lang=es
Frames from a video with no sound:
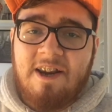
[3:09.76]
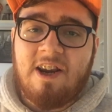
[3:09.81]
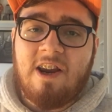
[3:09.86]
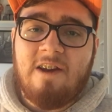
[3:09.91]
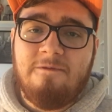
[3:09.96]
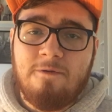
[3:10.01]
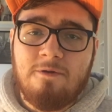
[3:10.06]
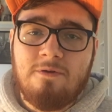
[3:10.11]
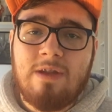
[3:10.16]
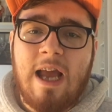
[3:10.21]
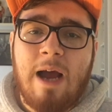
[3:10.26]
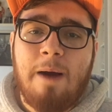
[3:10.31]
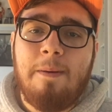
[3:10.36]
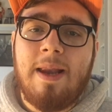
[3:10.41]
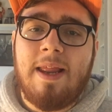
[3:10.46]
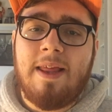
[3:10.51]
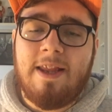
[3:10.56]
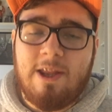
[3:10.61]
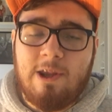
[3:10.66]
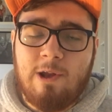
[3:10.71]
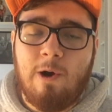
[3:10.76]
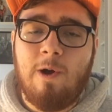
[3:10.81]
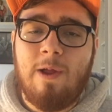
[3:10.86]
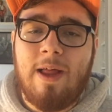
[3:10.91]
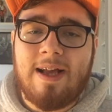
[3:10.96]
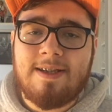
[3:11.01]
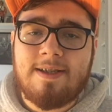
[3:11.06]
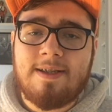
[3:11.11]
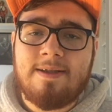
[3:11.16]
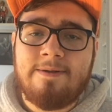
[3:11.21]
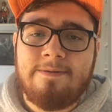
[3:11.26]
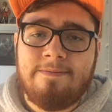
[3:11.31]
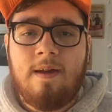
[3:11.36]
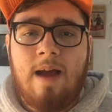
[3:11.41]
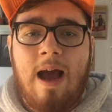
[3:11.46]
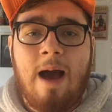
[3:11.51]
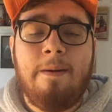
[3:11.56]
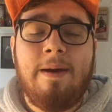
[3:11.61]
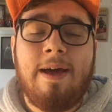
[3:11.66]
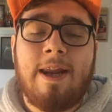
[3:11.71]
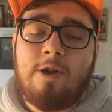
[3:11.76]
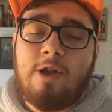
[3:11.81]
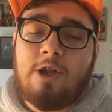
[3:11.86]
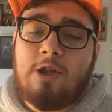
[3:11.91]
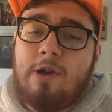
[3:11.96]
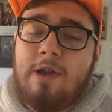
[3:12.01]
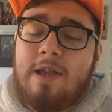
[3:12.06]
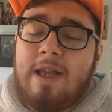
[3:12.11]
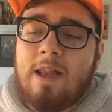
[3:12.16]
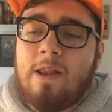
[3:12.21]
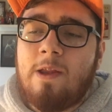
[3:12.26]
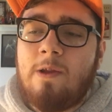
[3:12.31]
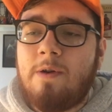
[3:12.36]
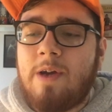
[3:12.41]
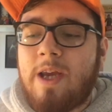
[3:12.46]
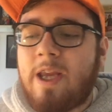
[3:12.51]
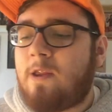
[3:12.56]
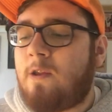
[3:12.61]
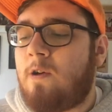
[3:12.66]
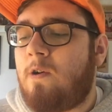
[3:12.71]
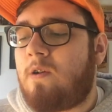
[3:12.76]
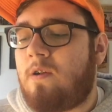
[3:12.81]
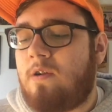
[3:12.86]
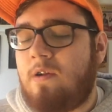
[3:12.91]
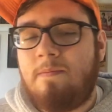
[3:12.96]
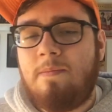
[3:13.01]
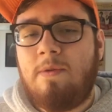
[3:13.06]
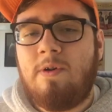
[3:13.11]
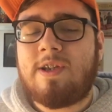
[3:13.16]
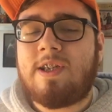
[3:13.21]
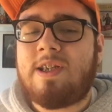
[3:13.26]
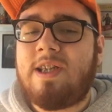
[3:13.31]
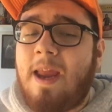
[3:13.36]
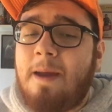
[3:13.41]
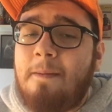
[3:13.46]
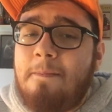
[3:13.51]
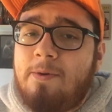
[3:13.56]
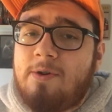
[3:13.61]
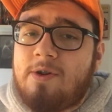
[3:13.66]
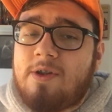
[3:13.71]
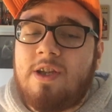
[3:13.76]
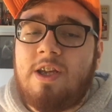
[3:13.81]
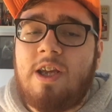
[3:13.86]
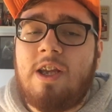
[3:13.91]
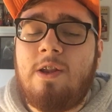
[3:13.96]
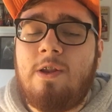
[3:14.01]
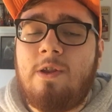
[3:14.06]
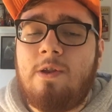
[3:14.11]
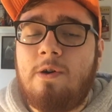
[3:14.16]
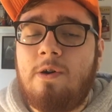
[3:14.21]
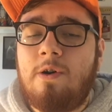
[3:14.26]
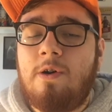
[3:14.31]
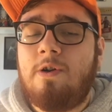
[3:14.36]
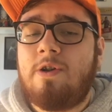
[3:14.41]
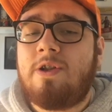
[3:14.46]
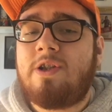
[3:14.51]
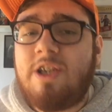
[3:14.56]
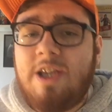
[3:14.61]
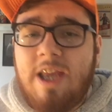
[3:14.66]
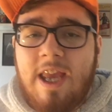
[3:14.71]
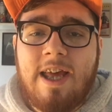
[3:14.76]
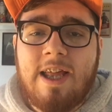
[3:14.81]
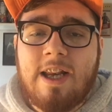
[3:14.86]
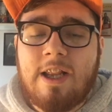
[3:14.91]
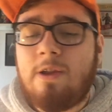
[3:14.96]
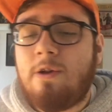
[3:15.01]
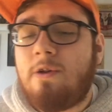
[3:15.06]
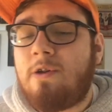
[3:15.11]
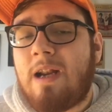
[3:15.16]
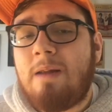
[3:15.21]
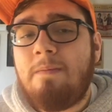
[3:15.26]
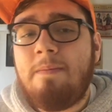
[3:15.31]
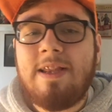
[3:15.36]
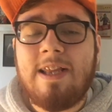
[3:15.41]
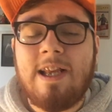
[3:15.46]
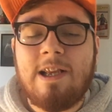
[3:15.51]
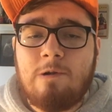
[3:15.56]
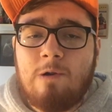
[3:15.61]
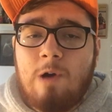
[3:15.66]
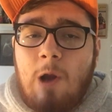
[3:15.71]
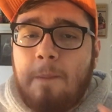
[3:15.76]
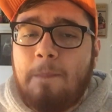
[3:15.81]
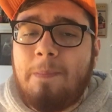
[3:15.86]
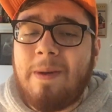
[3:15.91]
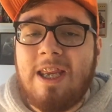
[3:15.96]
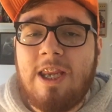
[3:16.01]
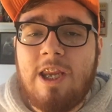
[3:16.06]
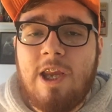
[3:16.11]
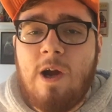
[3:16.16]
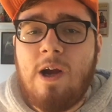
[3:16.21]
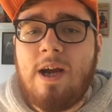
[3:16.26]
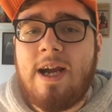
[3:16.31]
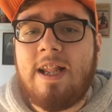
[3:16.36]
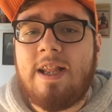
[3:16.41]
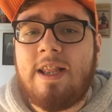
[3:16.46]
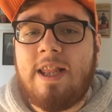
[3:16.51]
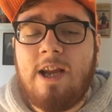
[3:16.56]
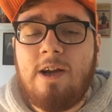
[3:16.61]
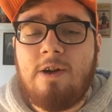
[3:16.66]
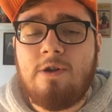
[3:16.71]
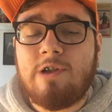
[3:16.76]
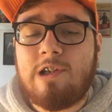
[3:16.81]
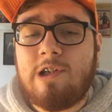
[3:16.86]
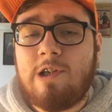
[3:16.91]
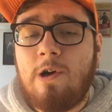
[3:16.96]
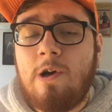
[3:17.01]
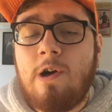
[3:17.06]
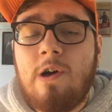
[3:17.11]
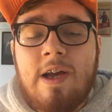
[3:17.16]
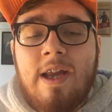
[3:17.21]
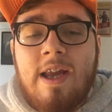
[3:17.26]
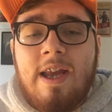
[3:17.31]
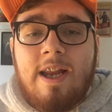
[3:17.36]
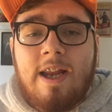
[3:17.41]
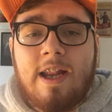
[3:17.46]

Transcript: irrefutable de todas. A ver, no estoy dando esto como 100% cierto, realmente es una opinión que tengo yo.